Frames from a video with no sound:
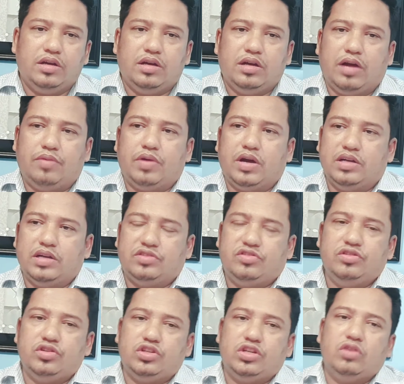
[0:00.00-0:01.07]
আমরা
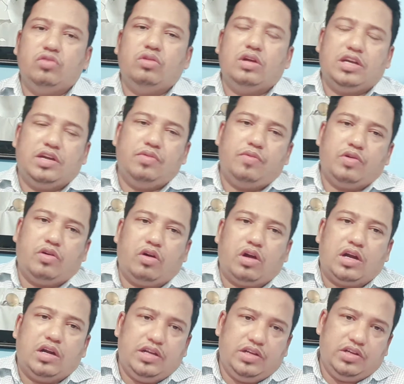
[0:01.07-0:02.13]
সৃজনশীলগুলো কিভাবে
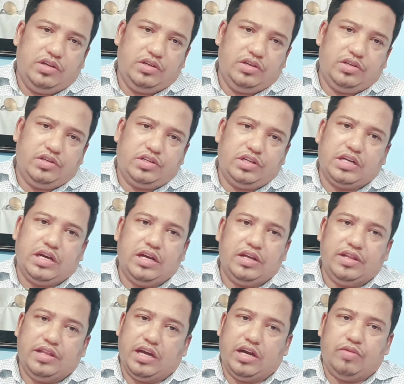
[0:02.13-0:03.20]
করার সেটা
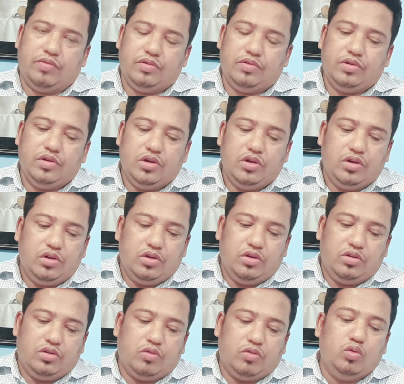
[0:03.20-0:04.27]
দেখাবো
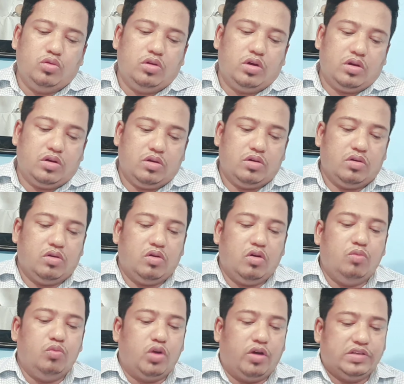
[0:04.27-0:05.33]
তো মূলধন ও
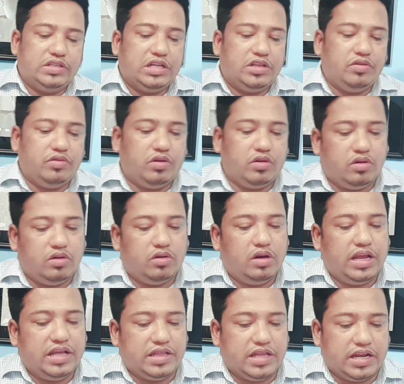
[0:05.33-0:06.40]
মুনাফা জাতীয়
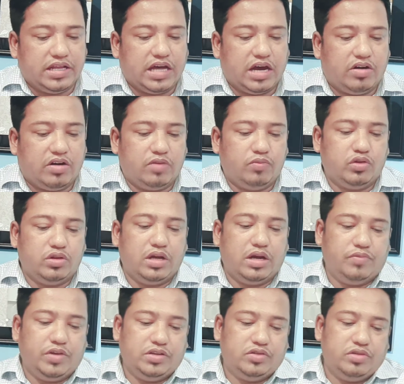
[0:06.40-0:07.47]
লেনদেনের ধারণার মধ্যে
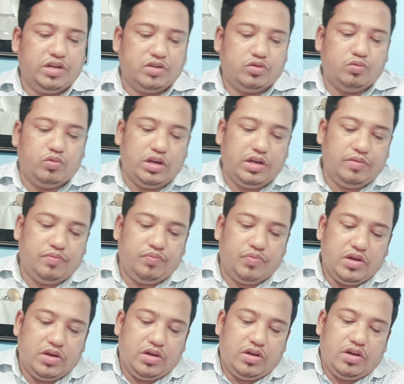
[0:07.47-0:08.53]
আমি যদি একটু বলি
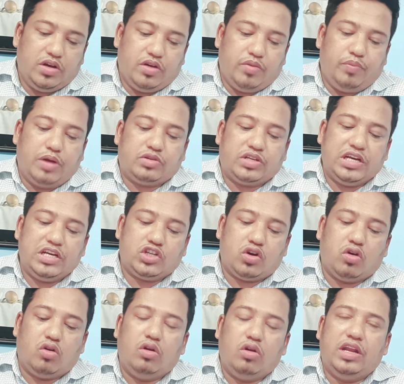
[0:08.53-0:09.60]
ব্যবসায়ের
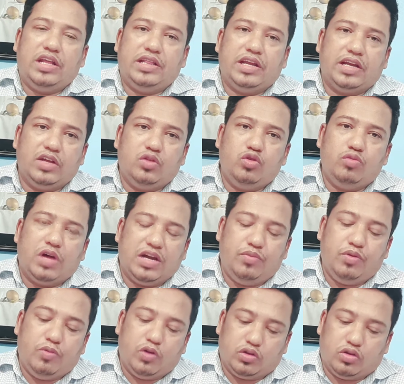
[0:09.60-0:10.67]
সকল লেনদেনকে দুই ভাগে
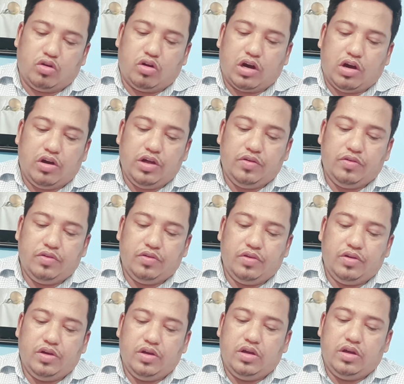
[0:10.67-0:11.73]
বিভক্ত করা হয়
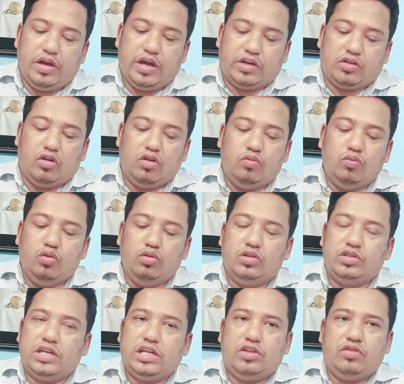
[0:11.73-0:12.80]
একটা হলো মূলধন
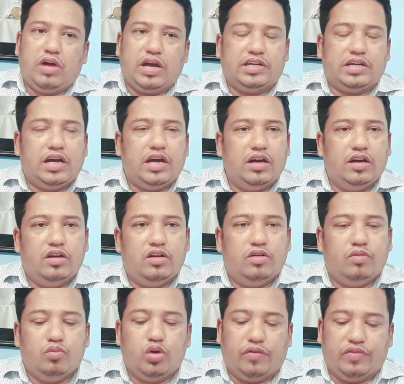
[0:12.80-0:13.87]
জাতীয় আরেকটা
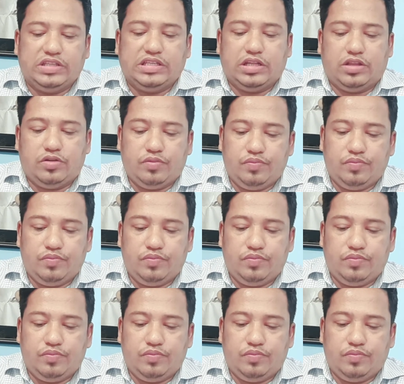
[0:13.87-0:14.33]
মুনাফা জাতীয়